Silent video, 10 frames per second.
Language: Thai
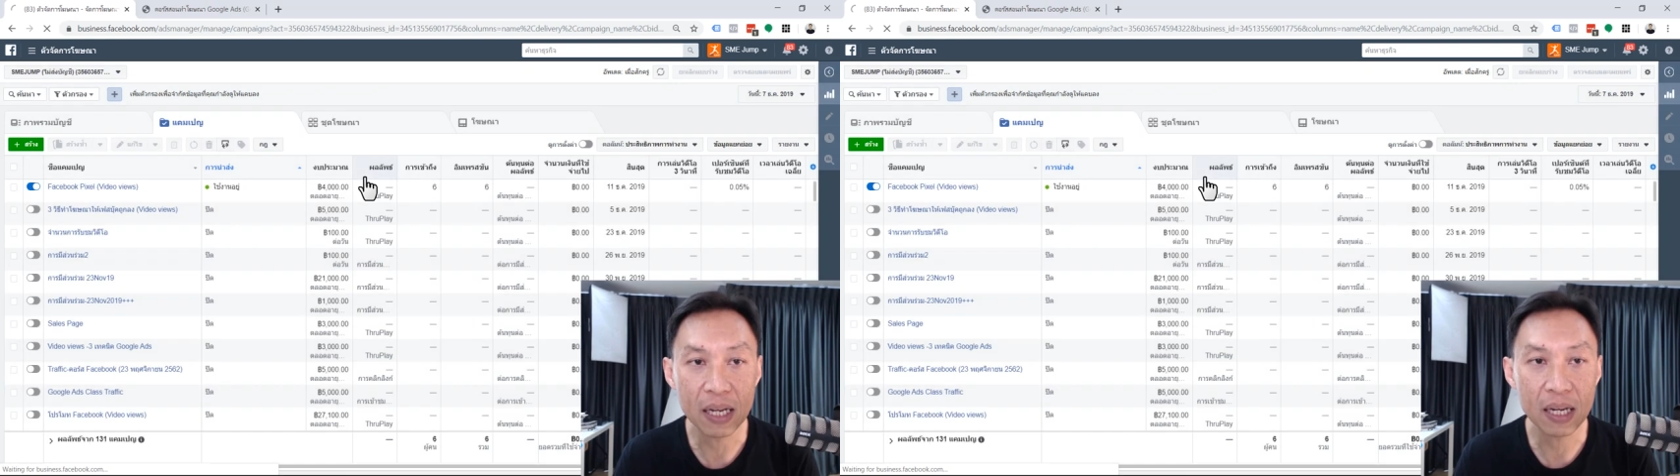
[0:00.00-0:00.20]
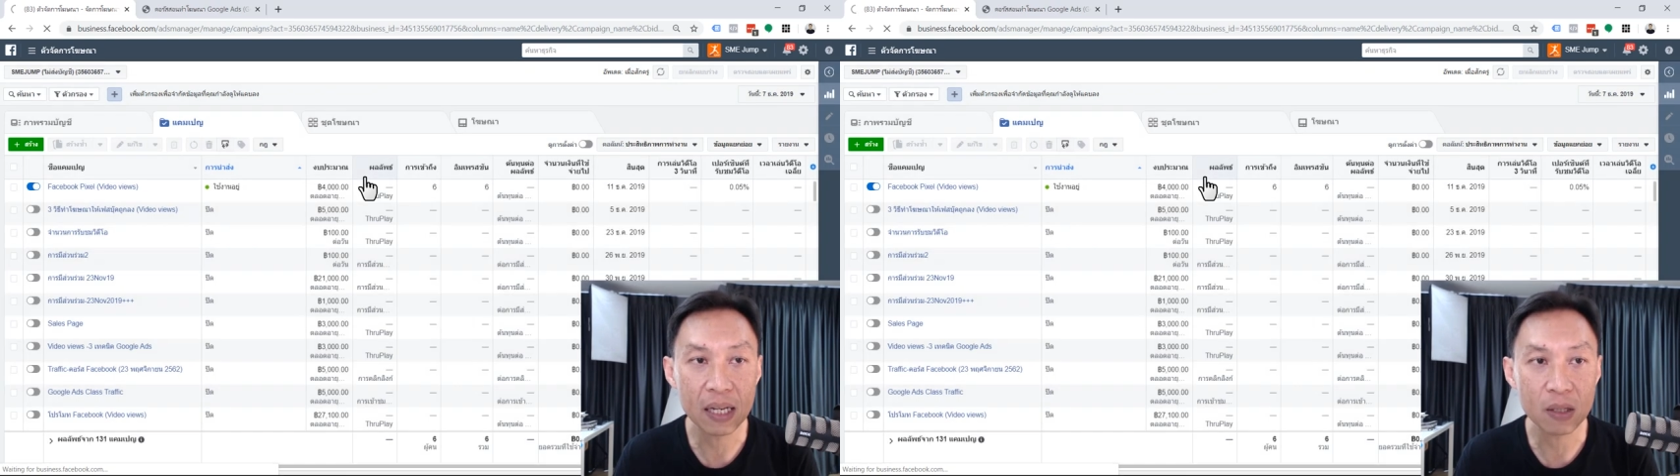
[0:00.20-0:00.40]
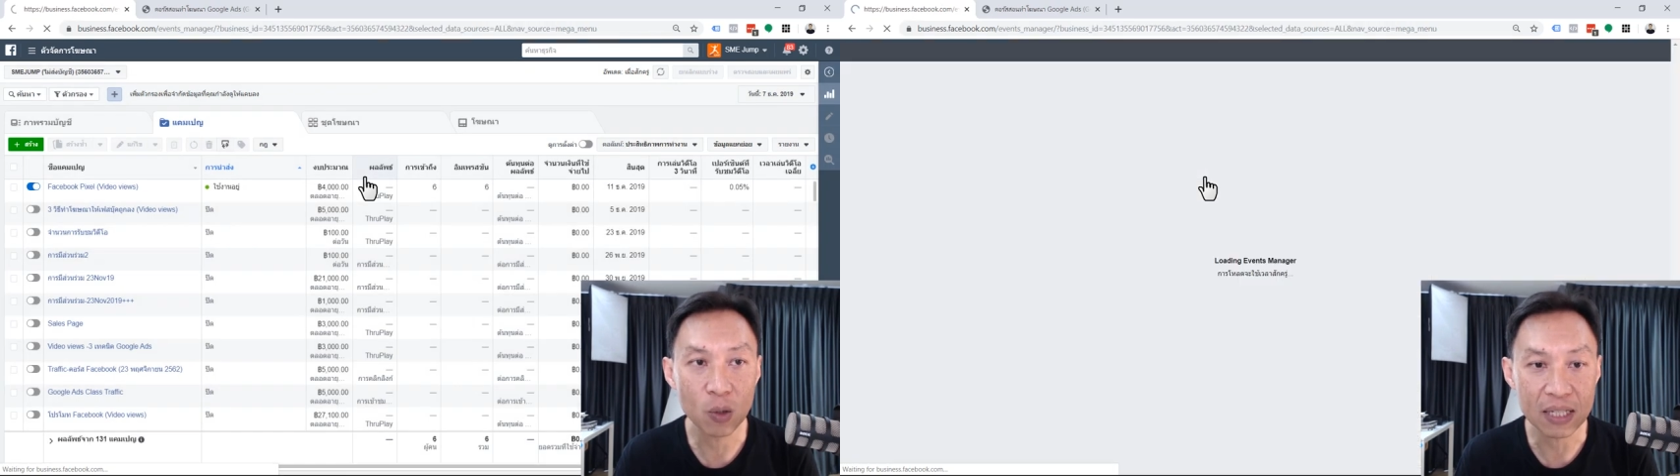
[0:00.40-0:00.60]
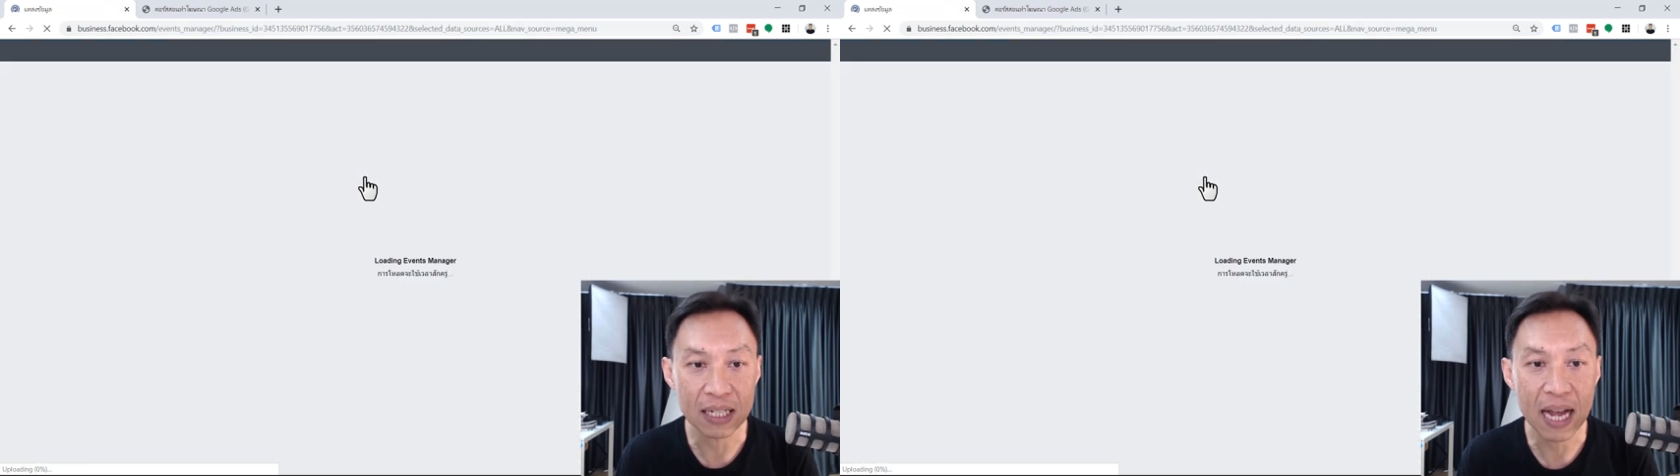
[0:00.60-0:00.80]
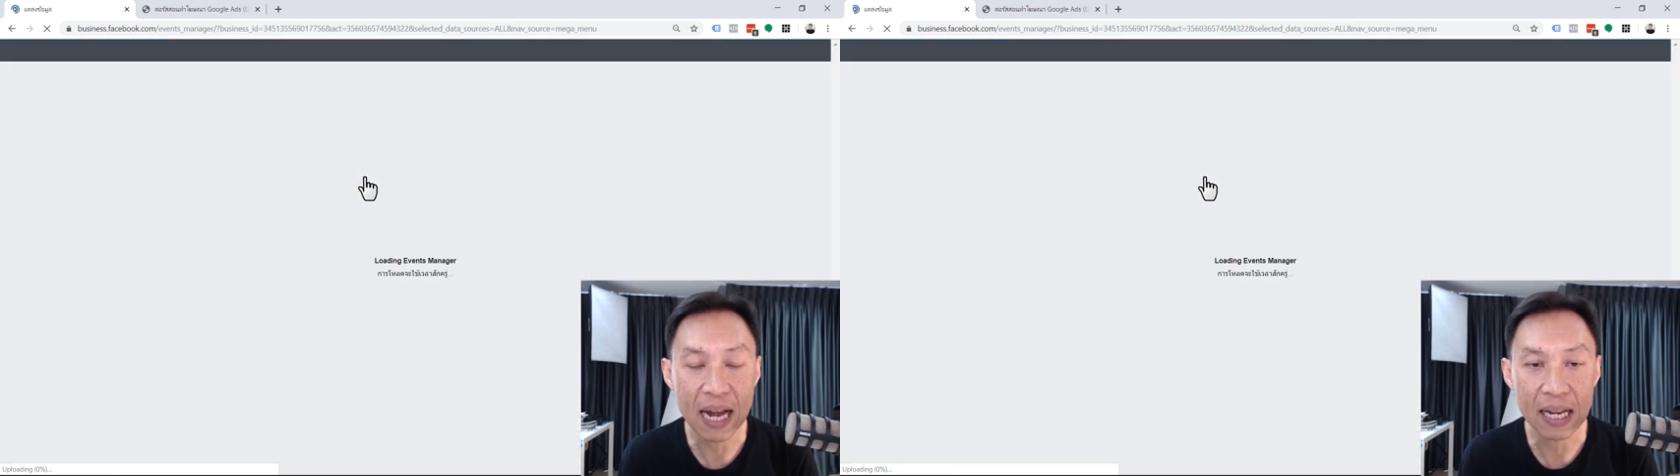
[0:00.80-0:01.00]
ที่ตัวจั
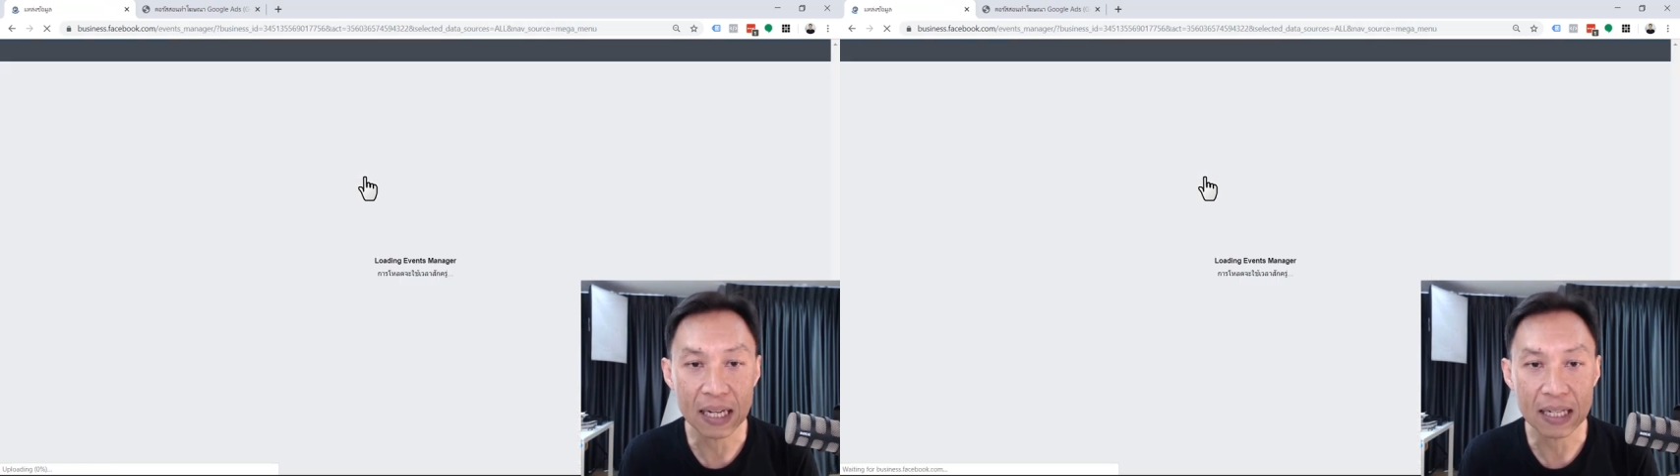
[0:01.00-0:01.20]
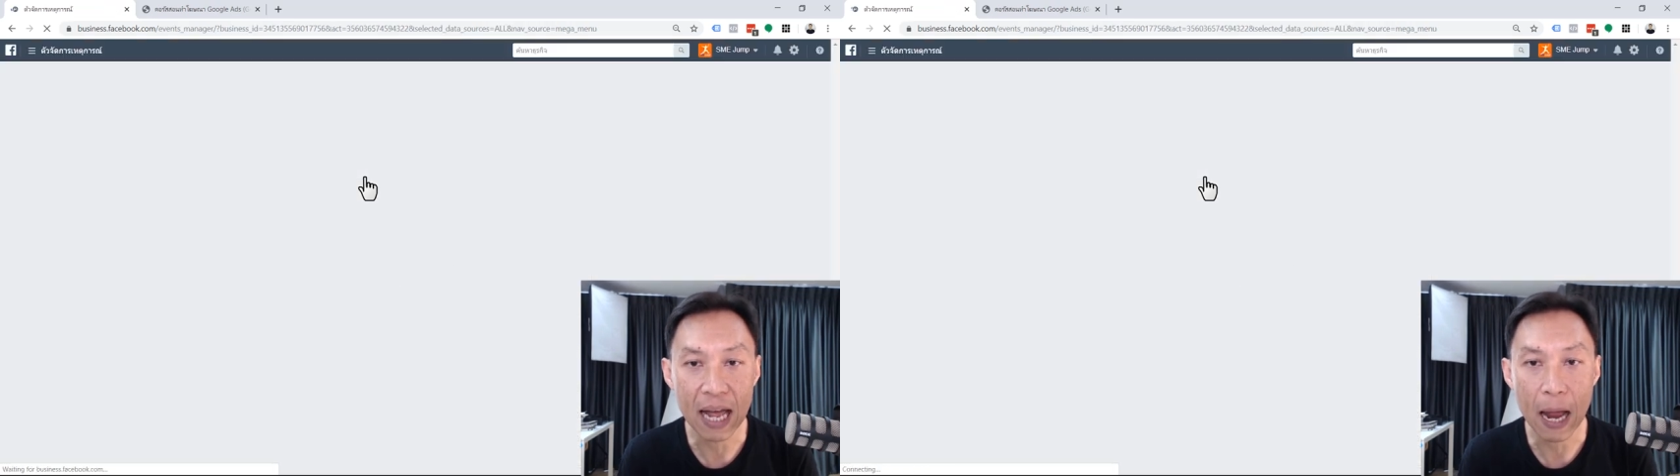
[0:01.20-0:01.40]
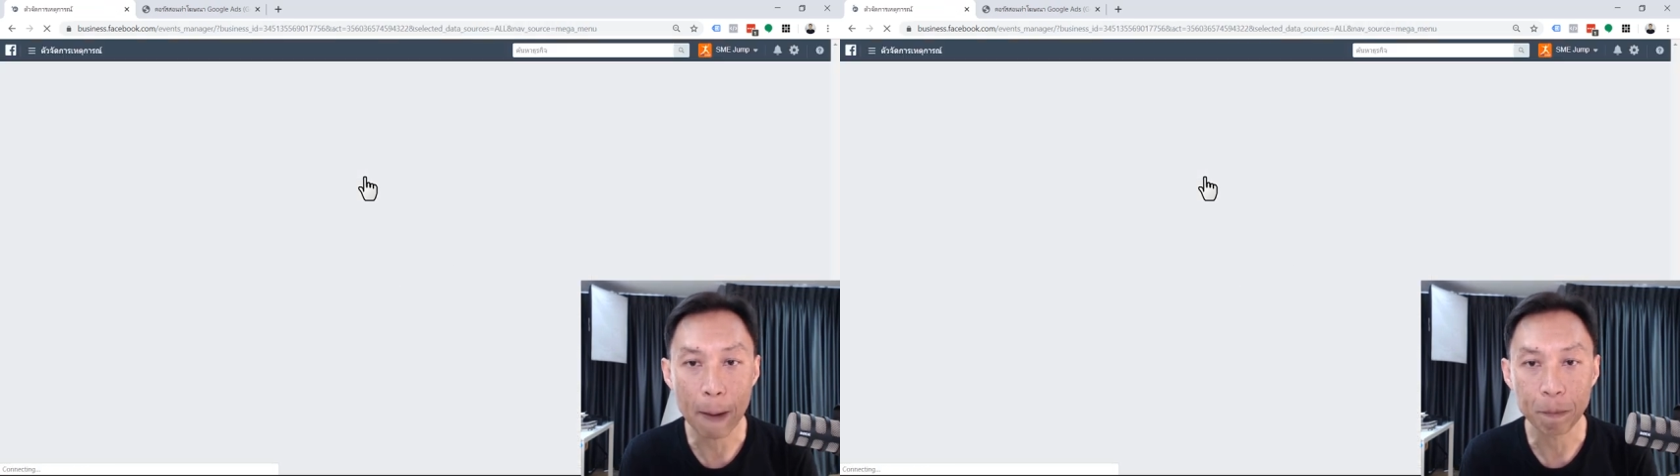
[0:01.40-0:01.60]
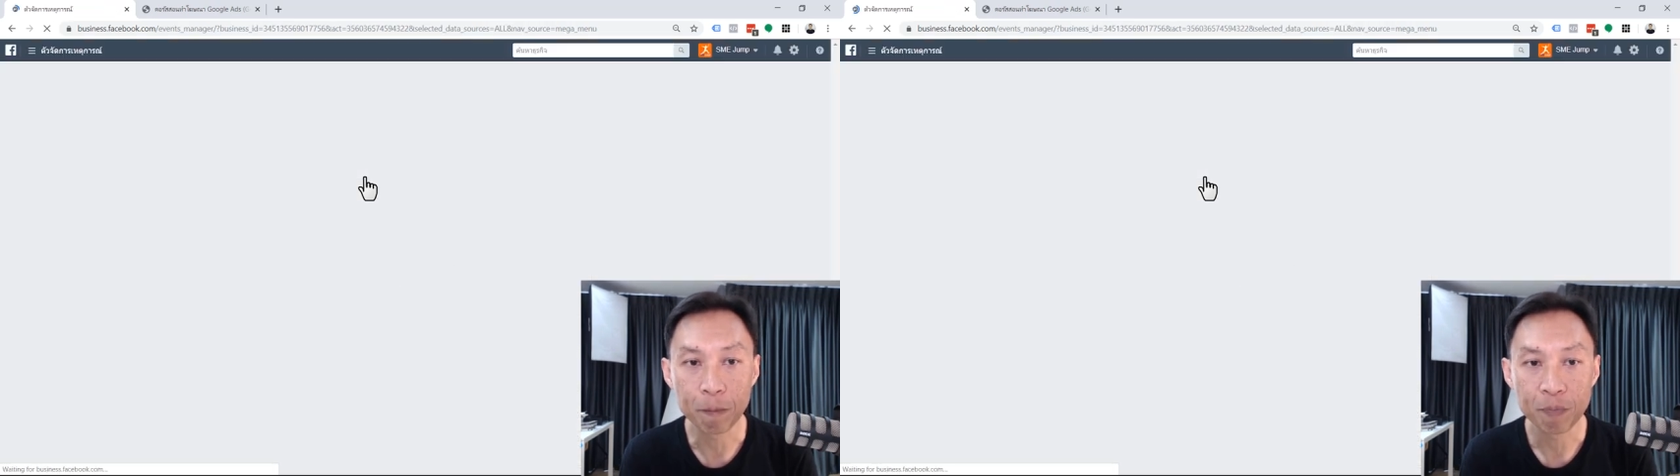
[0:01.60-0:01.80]
ดการเหตุการณ์